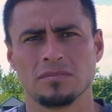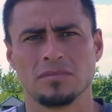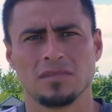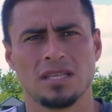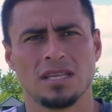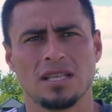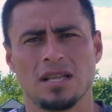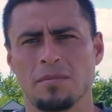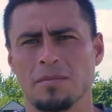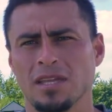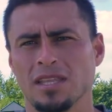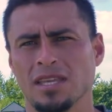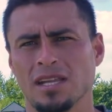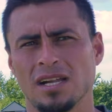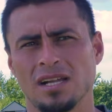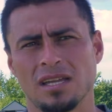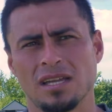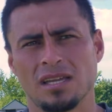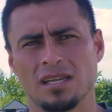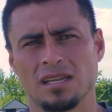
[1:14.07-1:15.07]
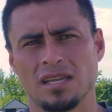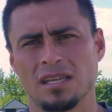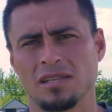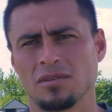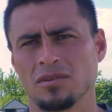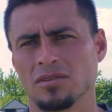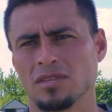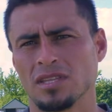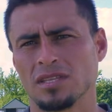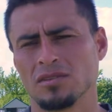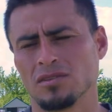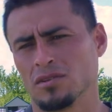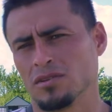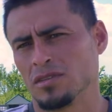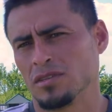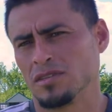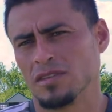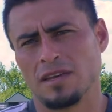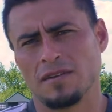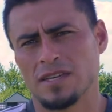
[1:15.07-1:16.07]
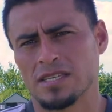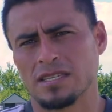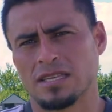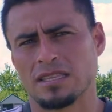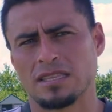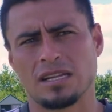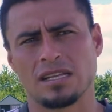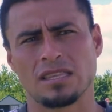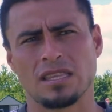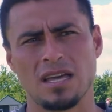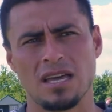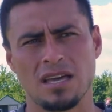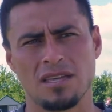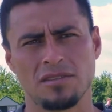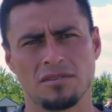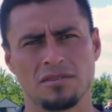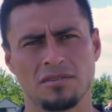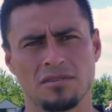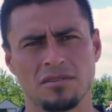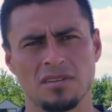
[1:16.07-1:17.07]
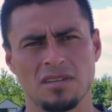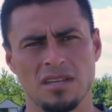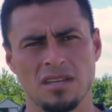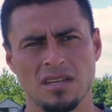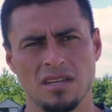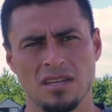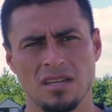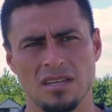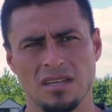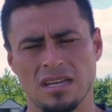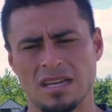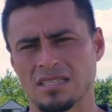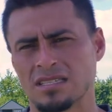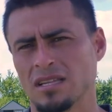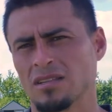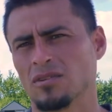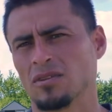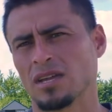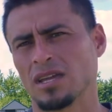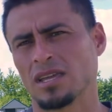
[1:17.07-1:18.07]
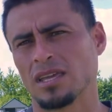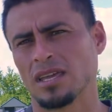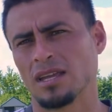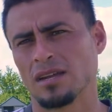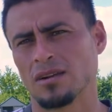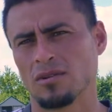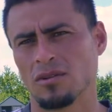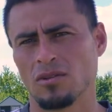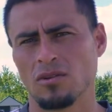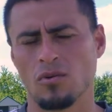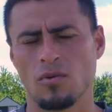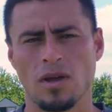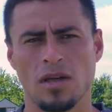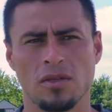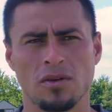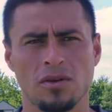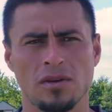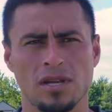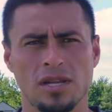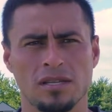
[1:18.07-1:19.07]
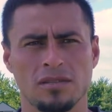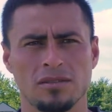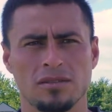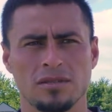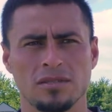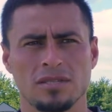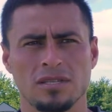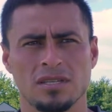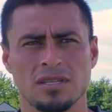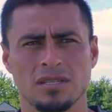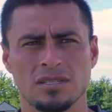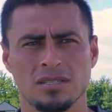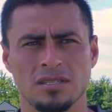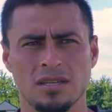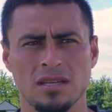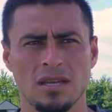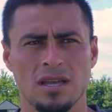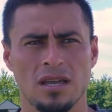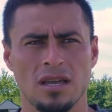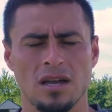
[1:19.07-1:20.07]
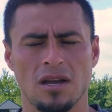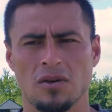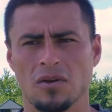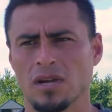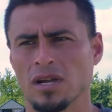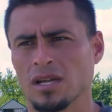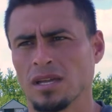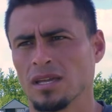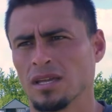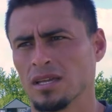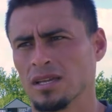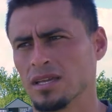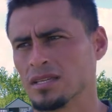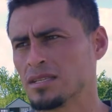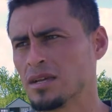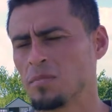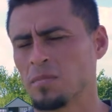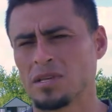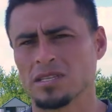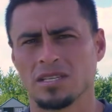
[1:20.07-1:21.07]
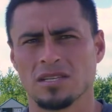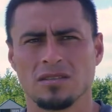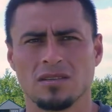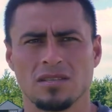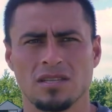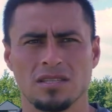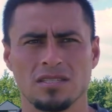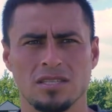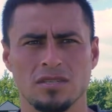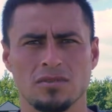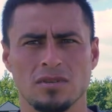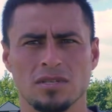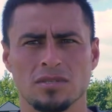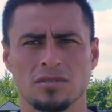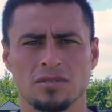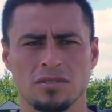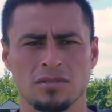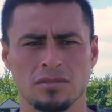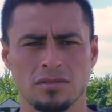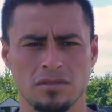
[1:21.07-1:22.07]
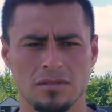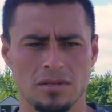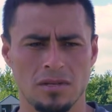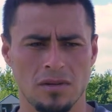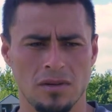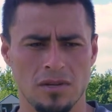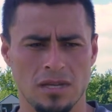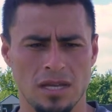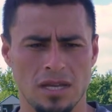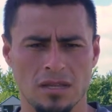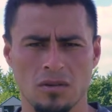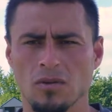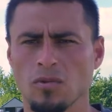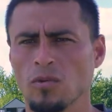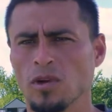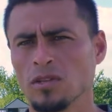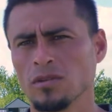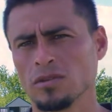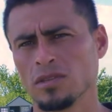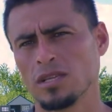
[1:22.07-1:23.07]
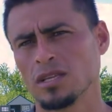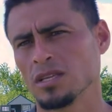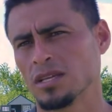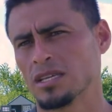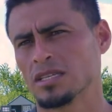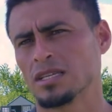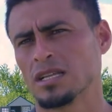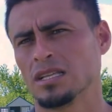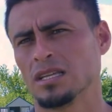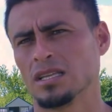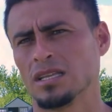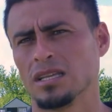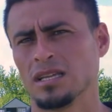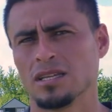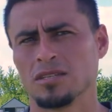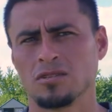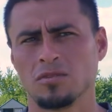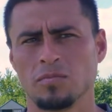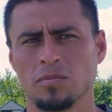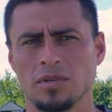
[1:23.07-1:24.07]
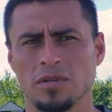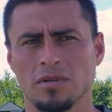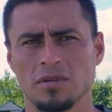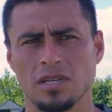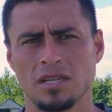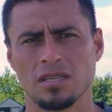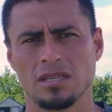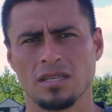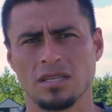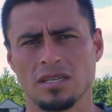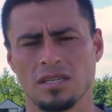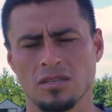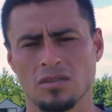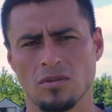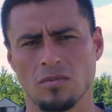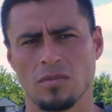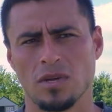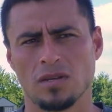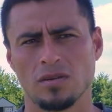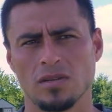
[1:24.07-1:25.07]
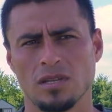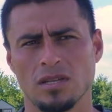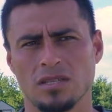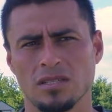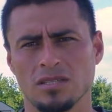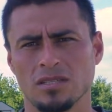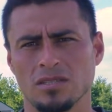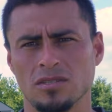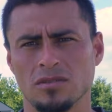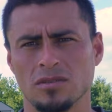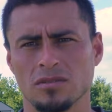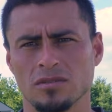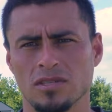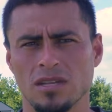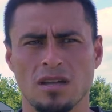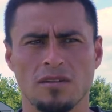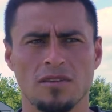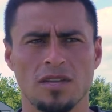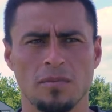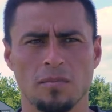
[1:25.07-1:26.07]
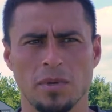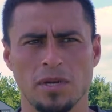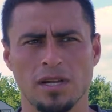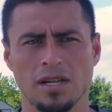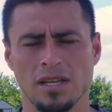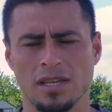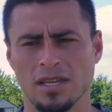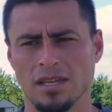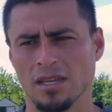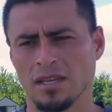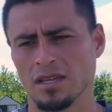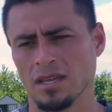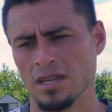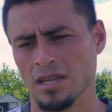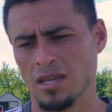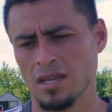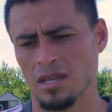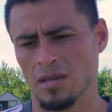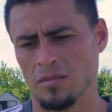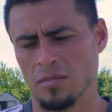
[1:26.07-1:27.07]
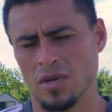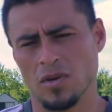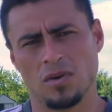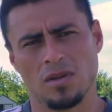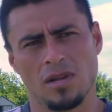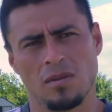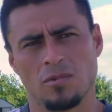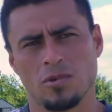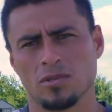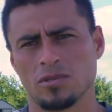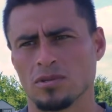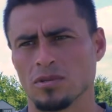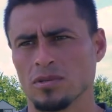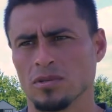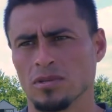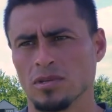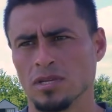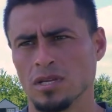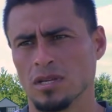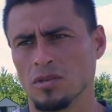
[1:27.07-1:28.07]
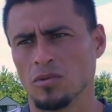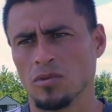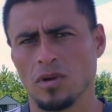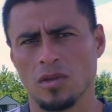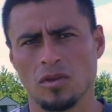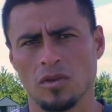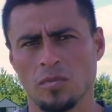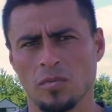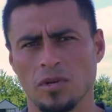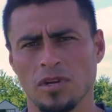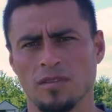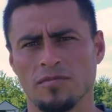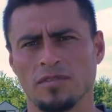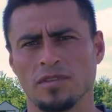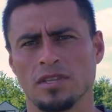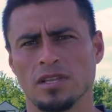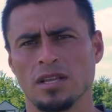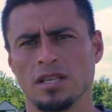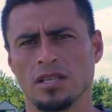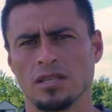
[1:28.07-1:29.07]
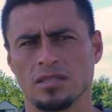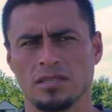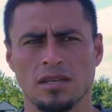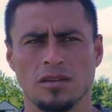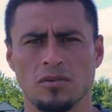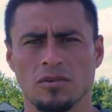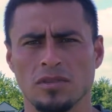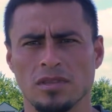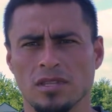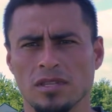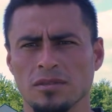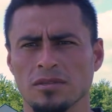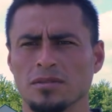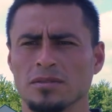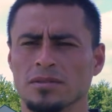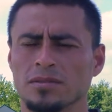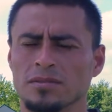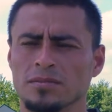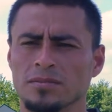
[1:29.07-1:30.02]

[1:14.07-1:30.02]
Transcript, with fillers: de la manera que, no, no debe ser tratado, hacen lo que quieren con los jugadores, entonces ahora que, está pasando esta situación, yo creo que algo bueno tiene que salir de eso, pero que tiene que tomar una decisión sabia para que mejoremos todos y el jugador pues al final esté contento.